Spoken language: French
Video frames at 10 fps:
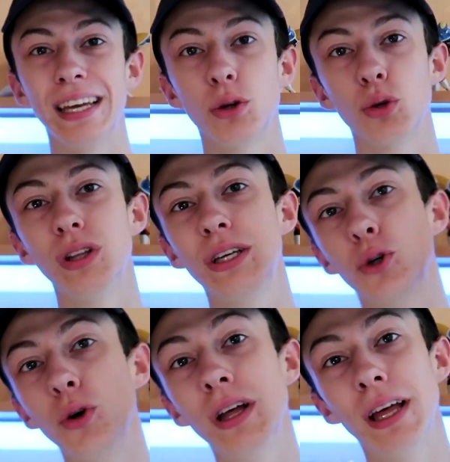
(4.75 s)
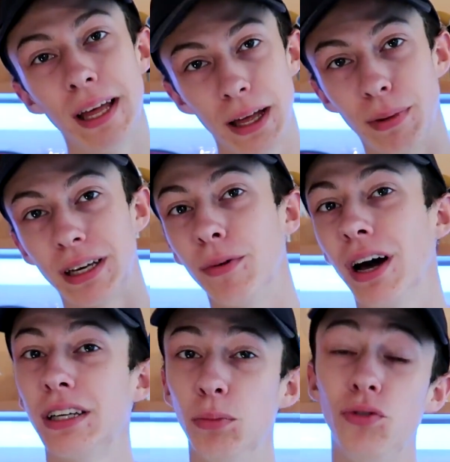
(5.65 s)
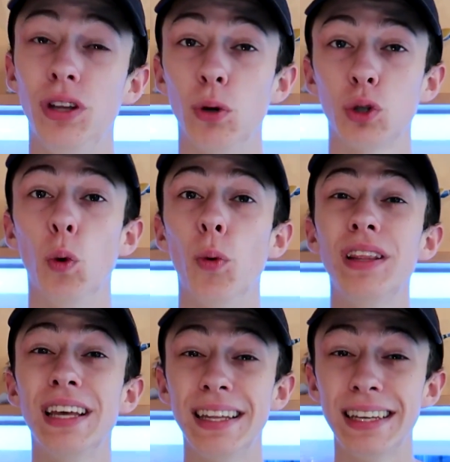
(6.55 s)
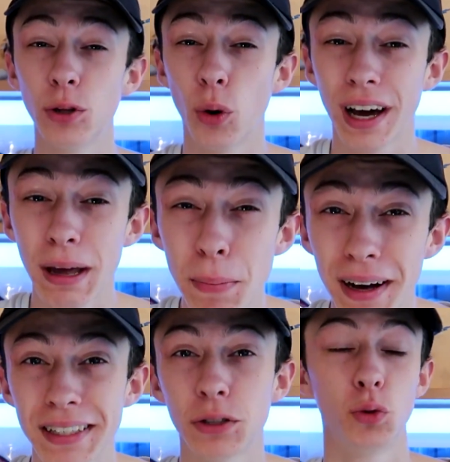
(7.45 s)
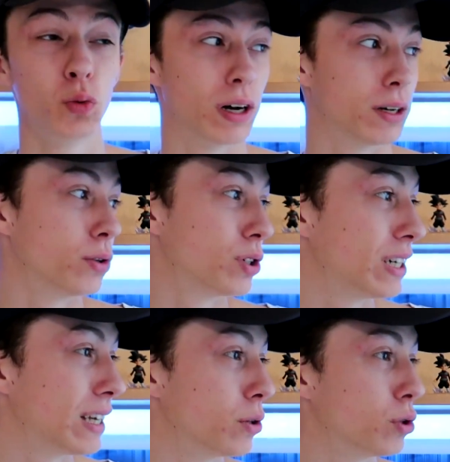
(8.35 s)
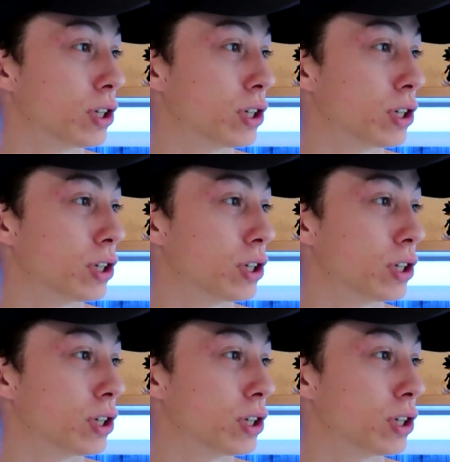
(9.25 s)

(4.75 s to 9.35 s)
étant donné que ma caméra qui me filme en ce moment même était en réparation hein, euh, chez Canon.